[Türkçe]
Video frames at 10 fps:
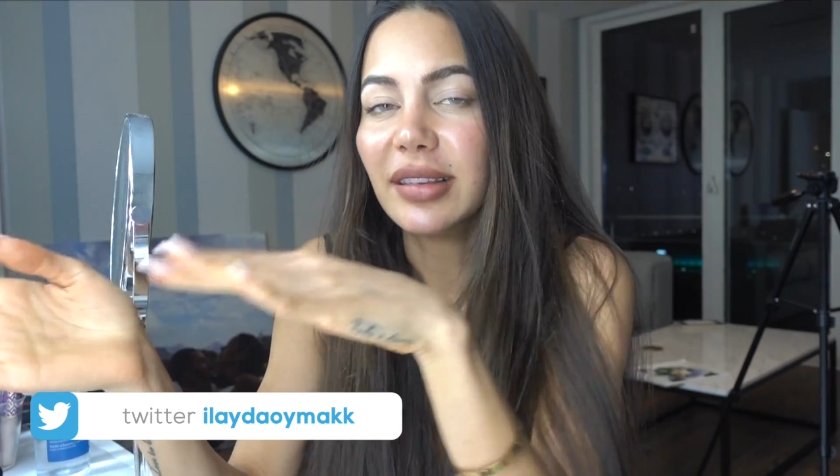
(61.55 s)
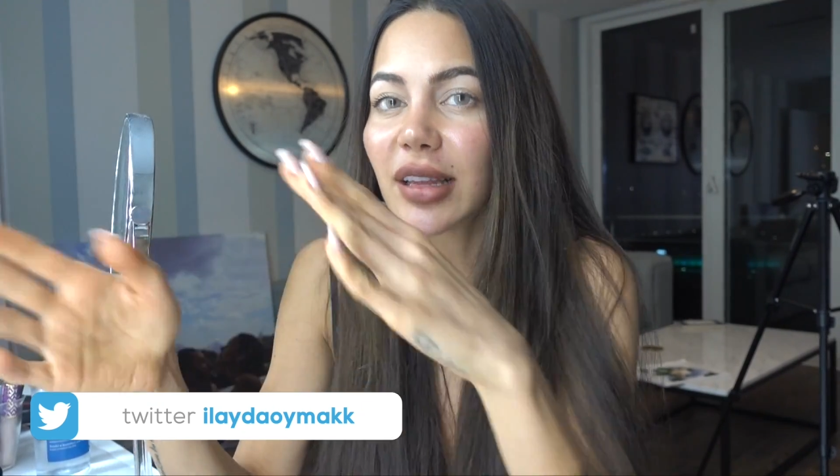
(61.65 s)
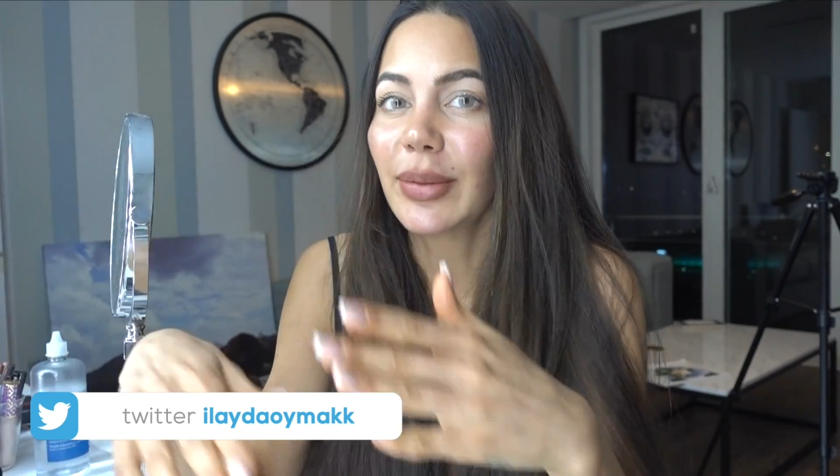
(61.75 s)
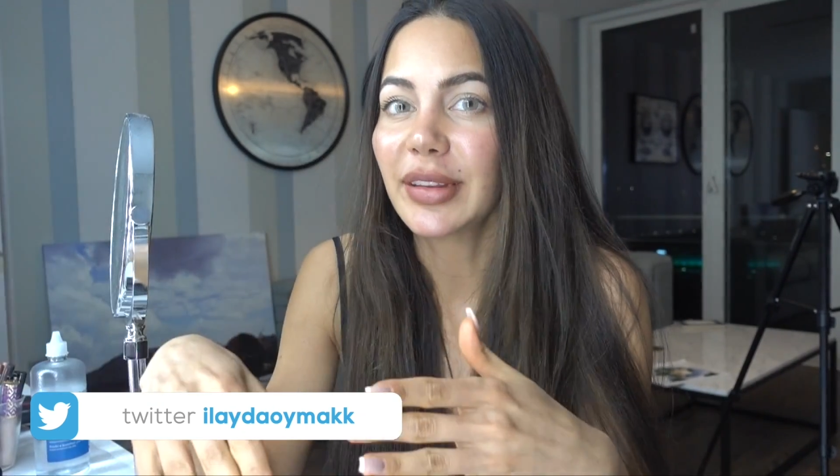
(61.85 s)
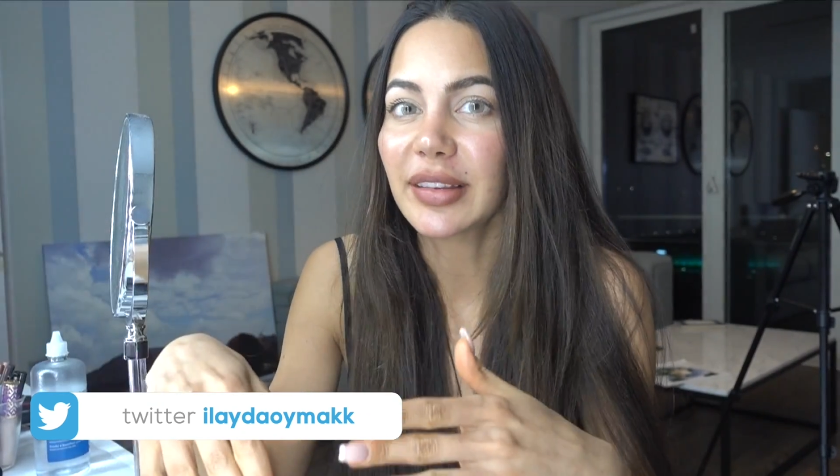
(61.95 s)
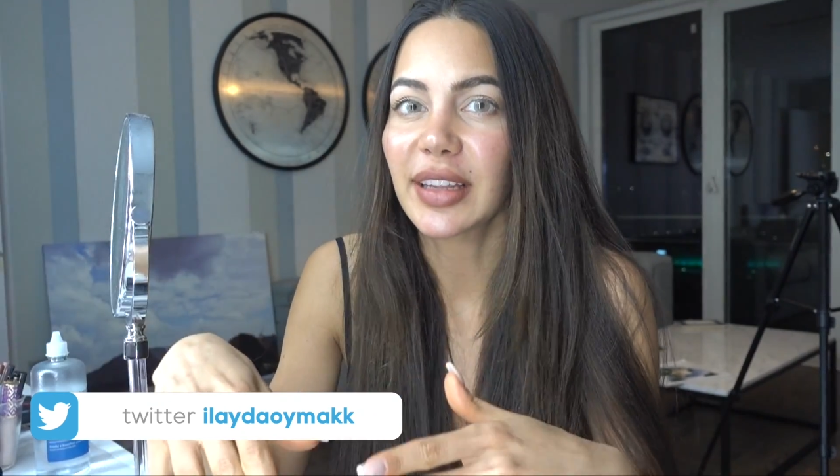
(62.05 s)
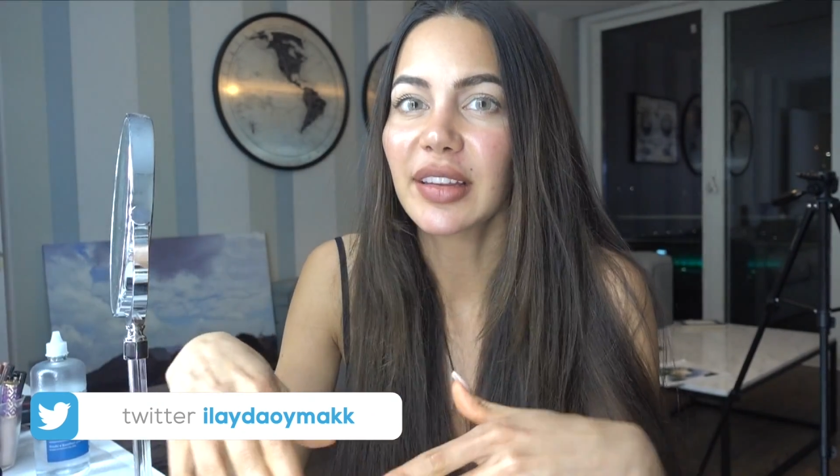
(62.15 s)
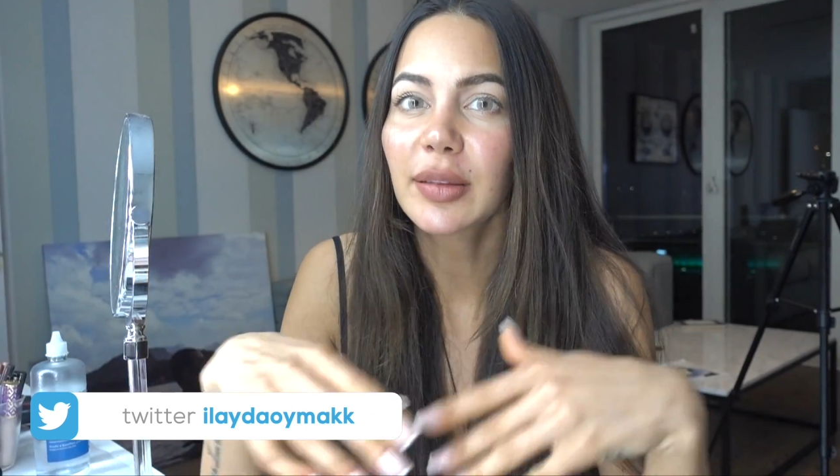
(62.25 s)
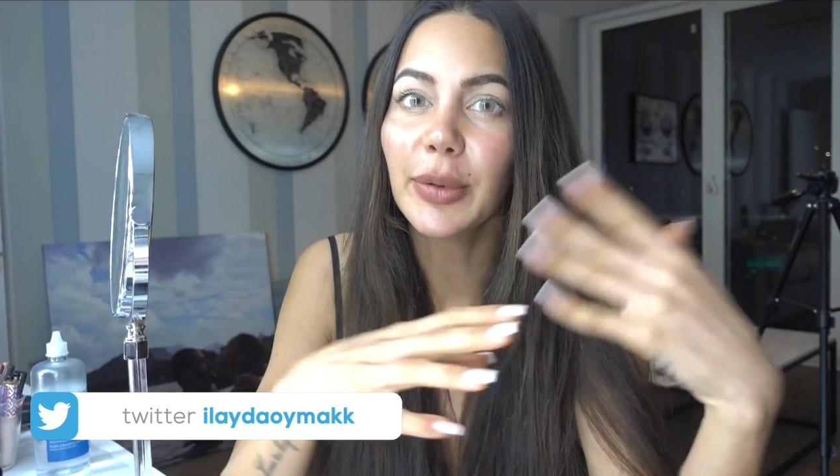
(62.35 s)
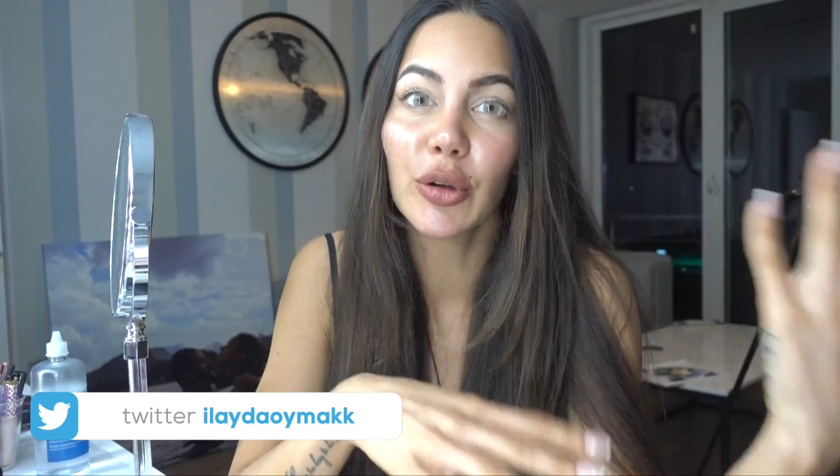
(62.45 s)

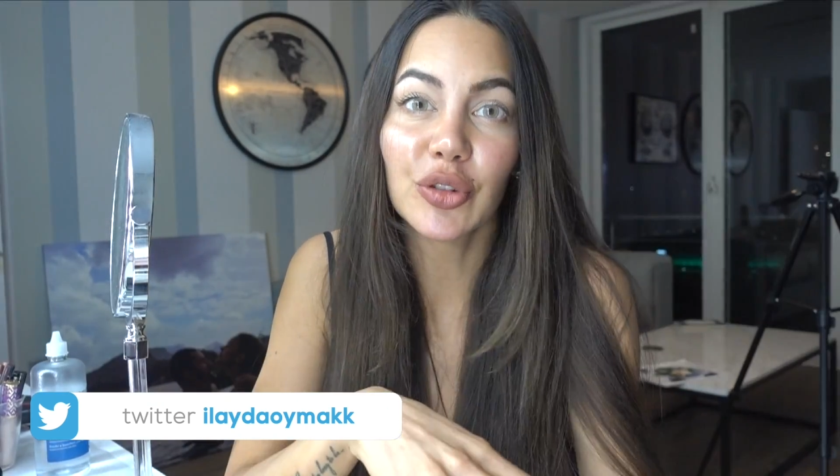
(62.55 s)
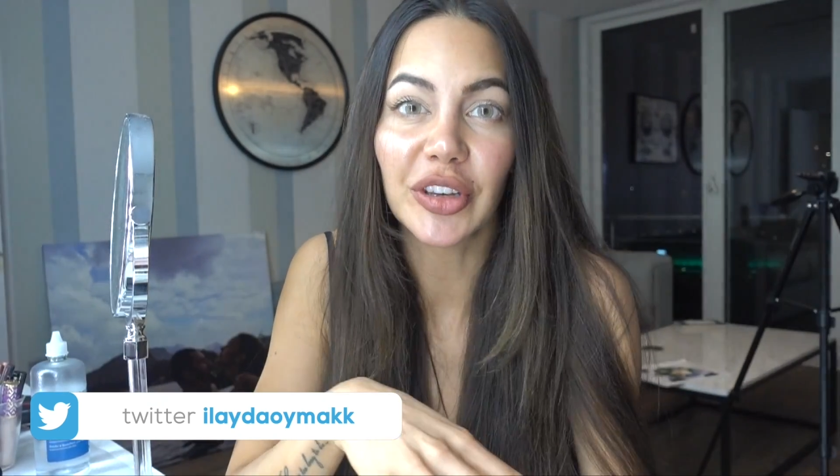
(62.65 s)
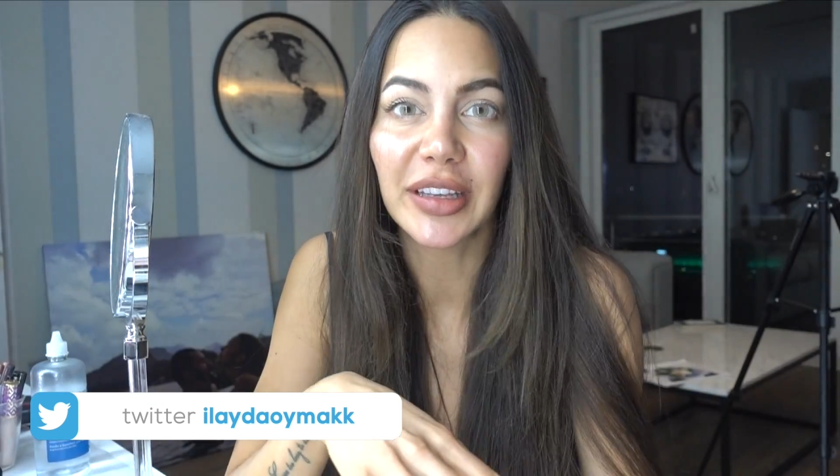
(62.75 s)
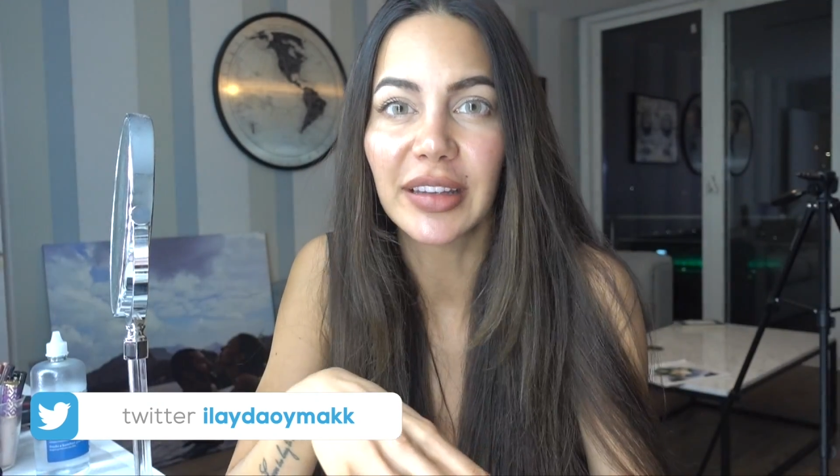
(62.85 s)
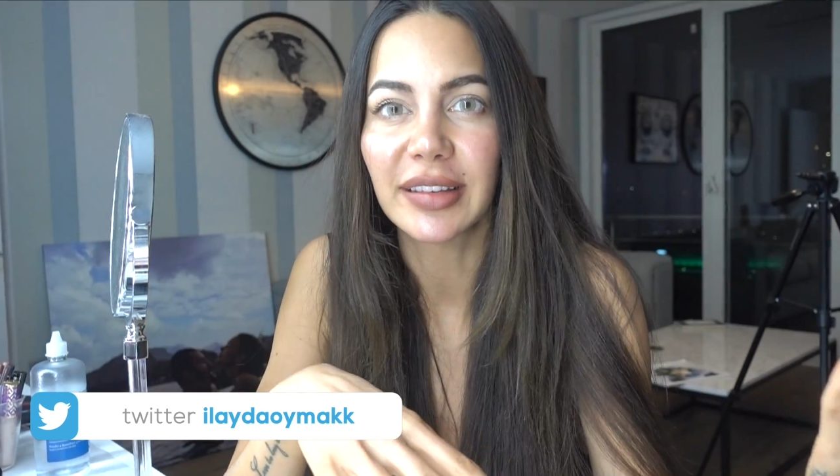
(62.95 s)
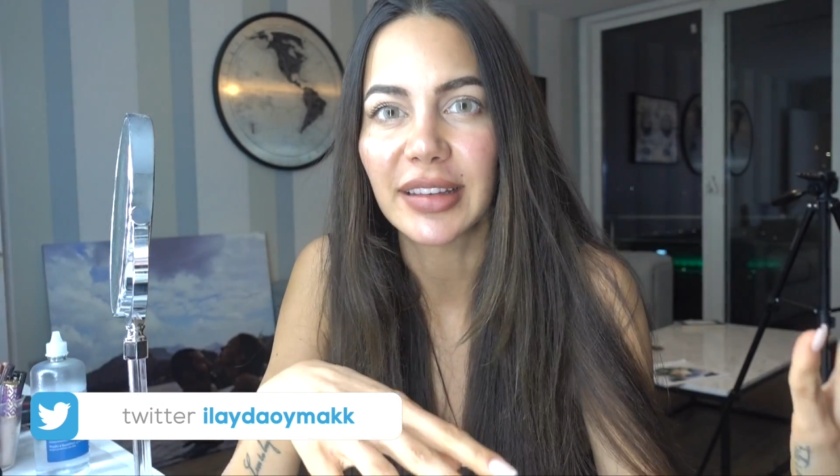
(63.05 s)
İzlemediyseniz bir öncekini